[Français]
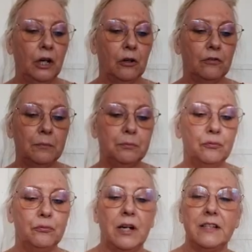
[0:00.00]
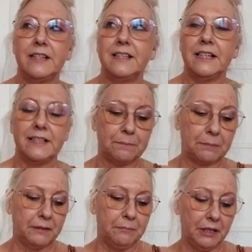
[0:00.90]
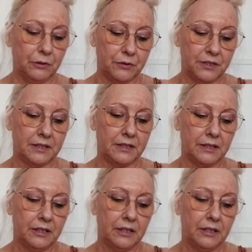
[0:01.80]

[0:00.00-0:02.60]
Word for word: on va pouvoir s'exprimer aussi.